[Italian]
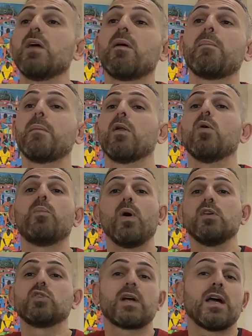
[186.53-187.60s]
vabbè ma non
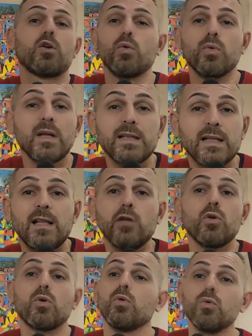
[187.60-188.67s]
puoi giocare con un
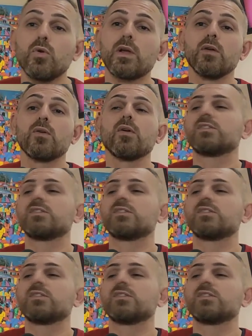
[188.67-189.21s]
adattato, con uno che non...